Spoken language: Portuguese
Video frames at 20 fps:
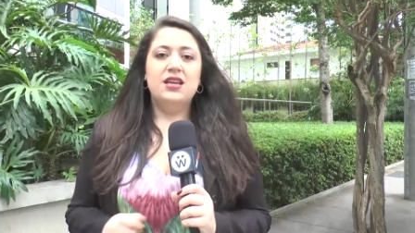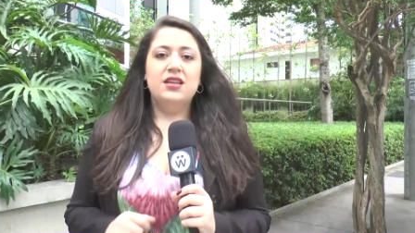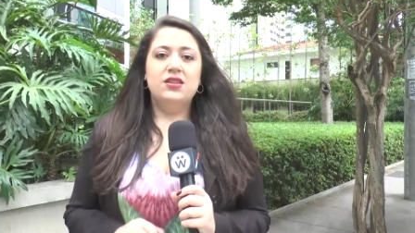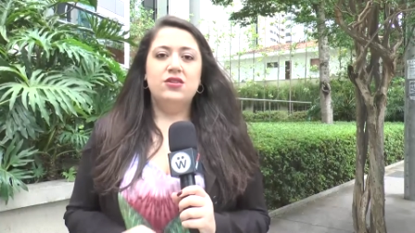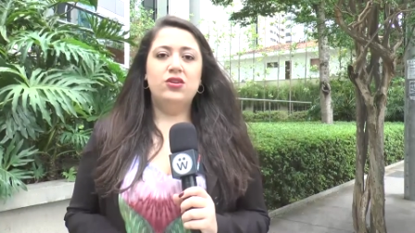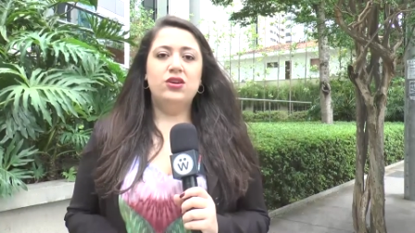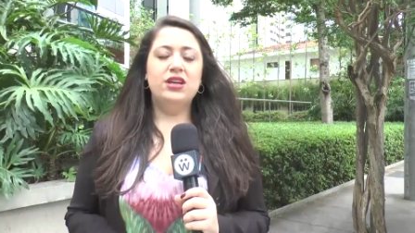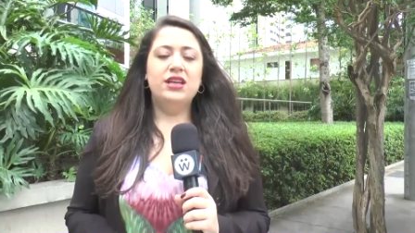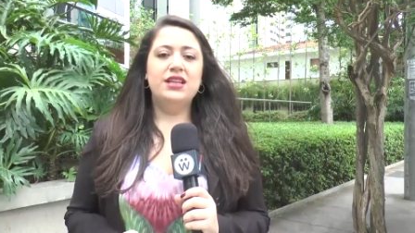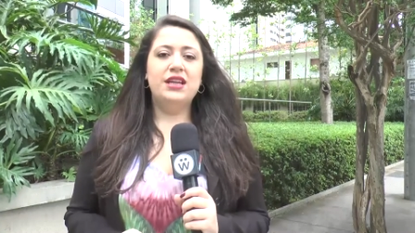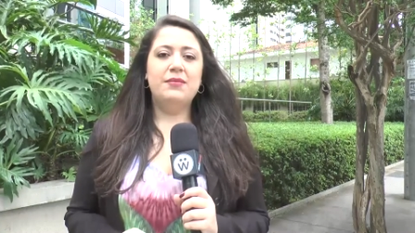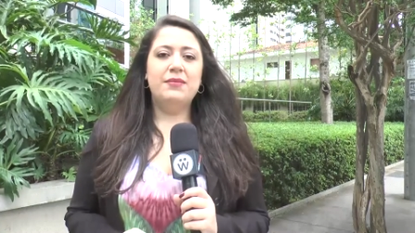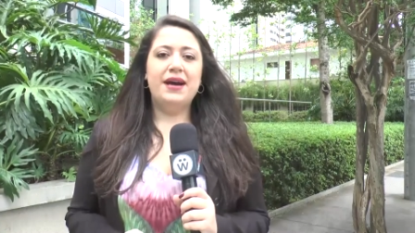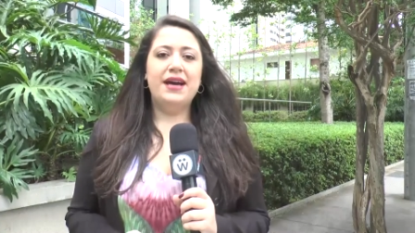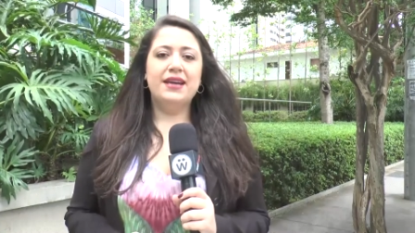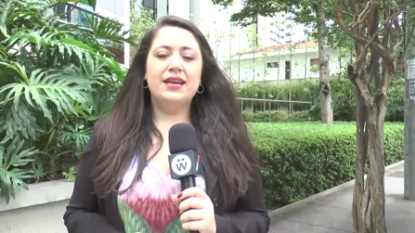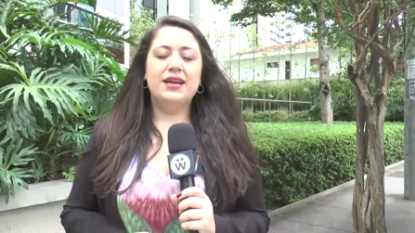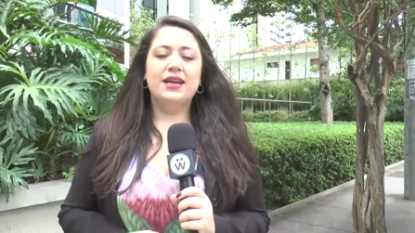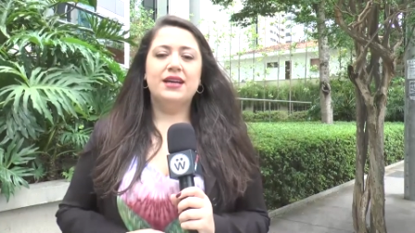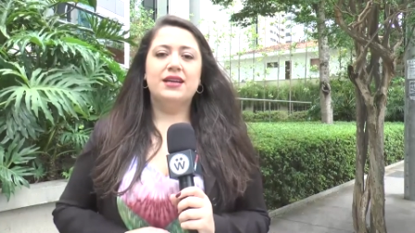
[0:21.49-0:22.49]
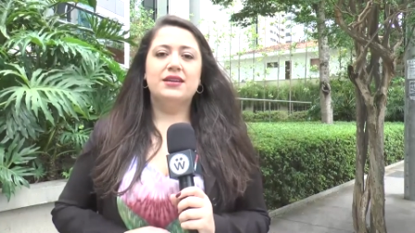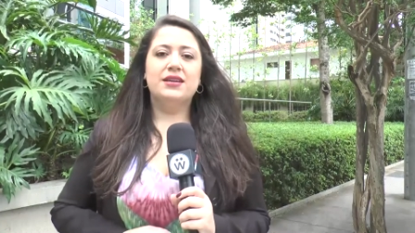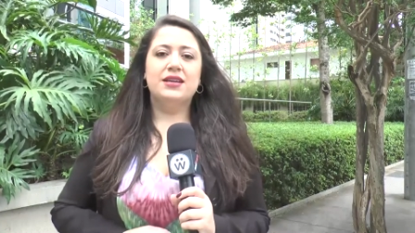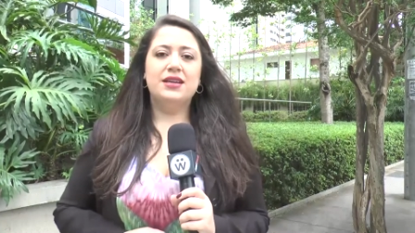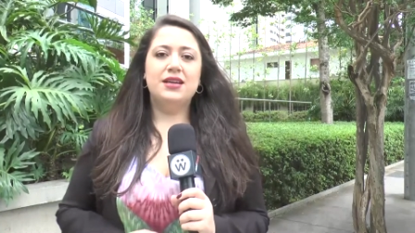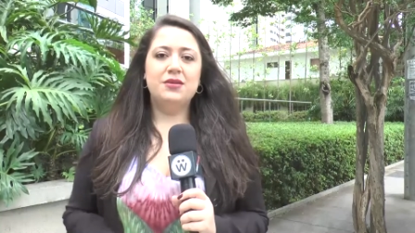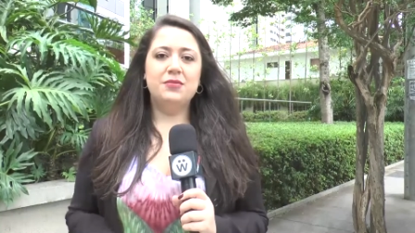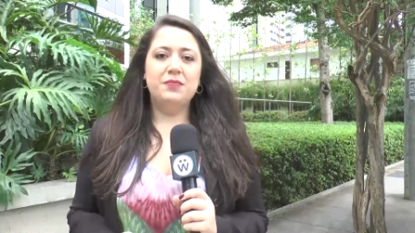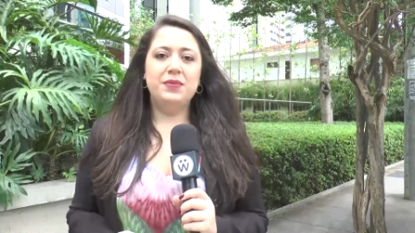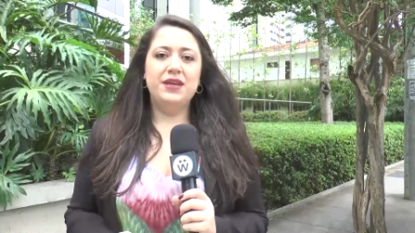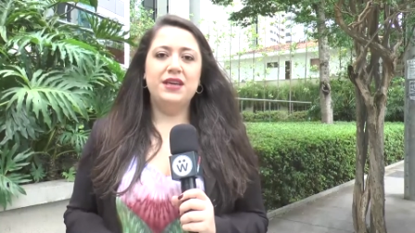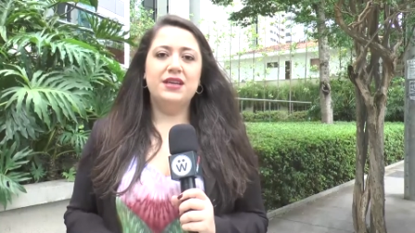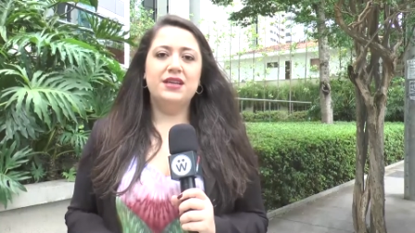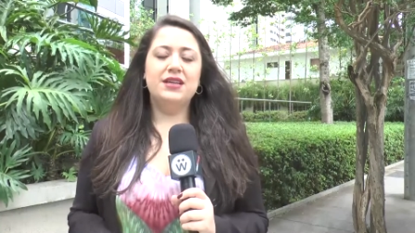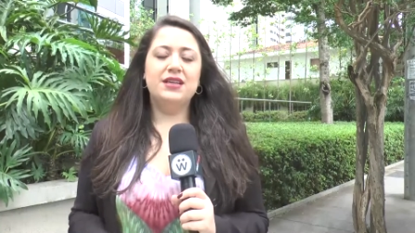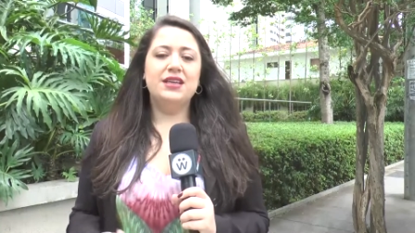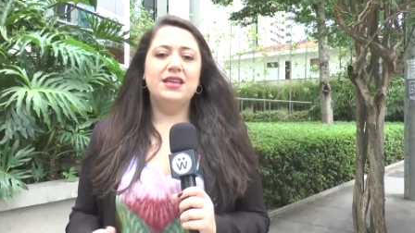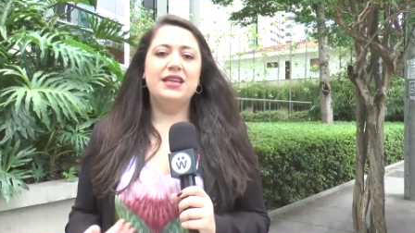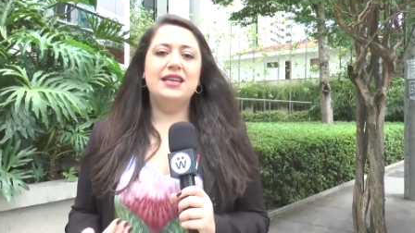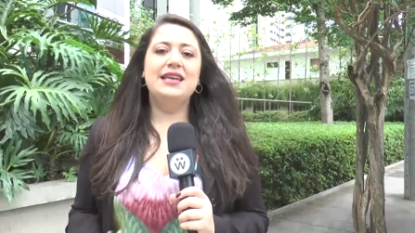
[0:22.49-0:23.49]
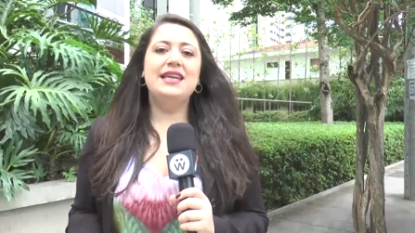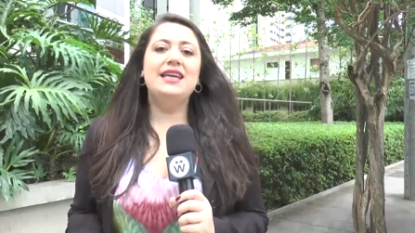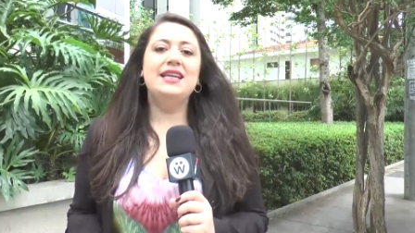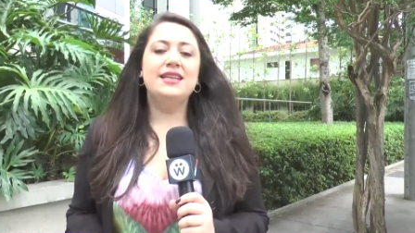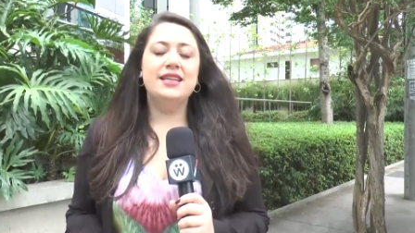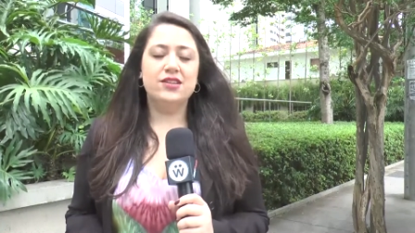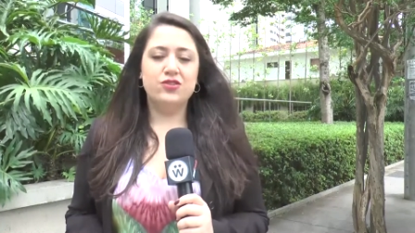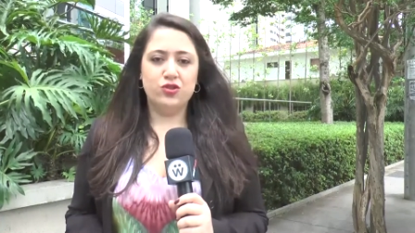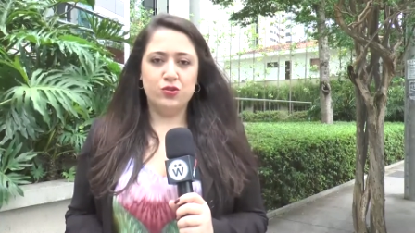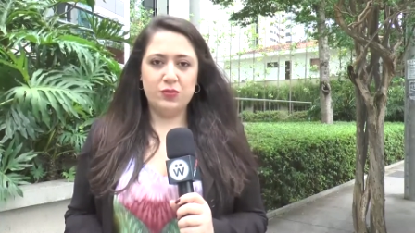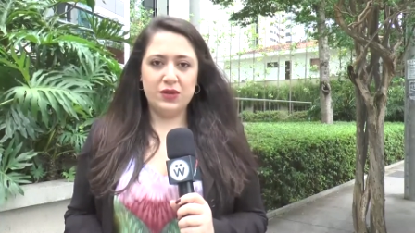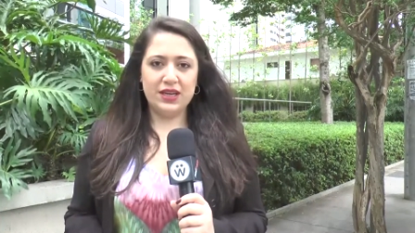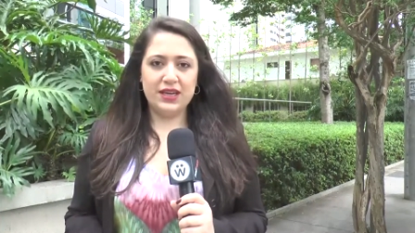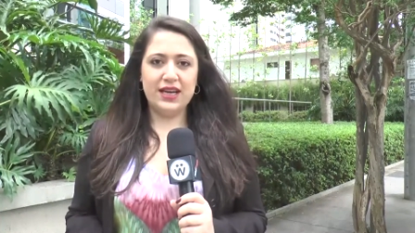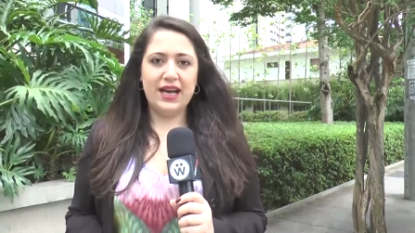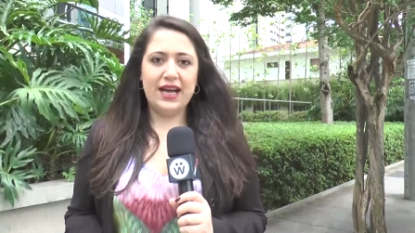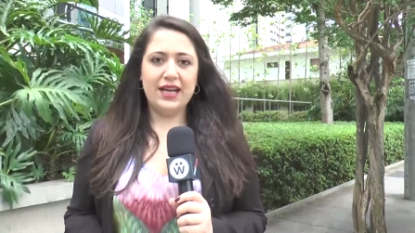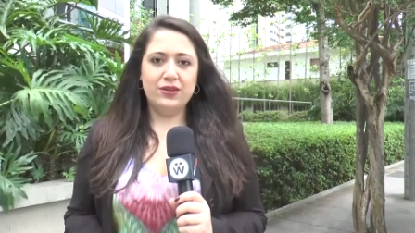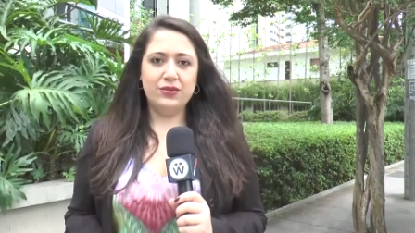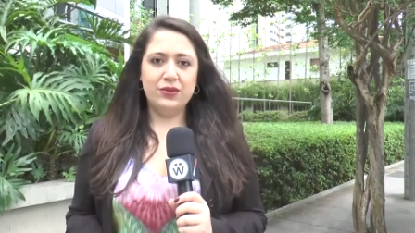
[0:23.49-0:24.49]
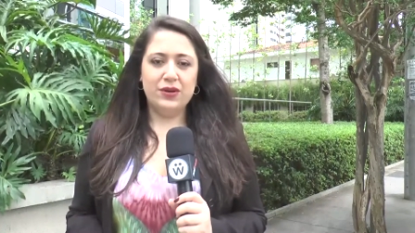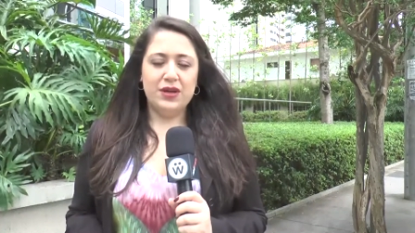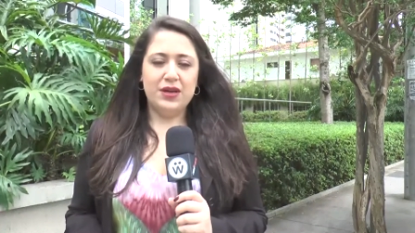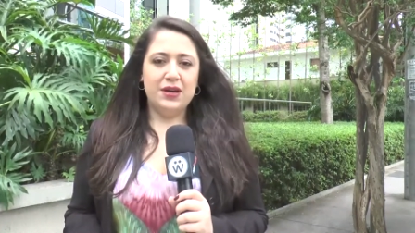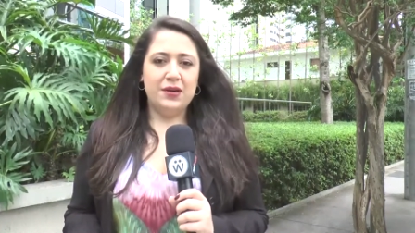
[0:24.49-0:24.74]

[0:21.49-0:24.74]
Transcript: dona da marca campeã e líder de mercado,